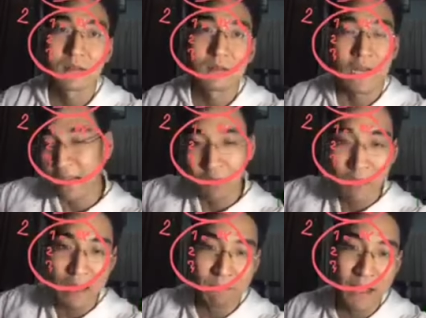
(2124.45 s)
อะไรก็
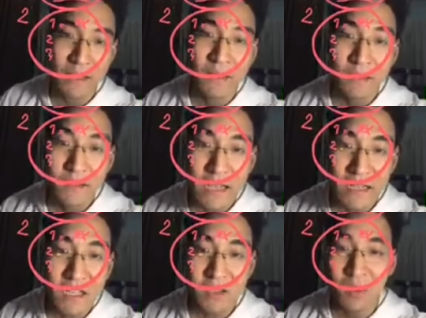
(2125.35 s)
ว่าไป อย่า
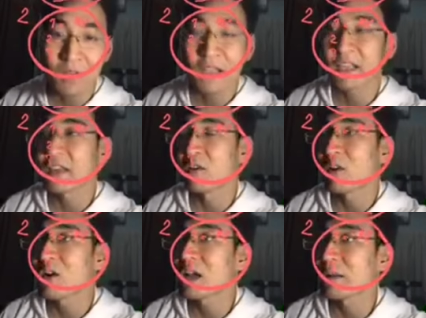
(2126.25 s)
งที่สองเนี่ยเกี่ยวข้อง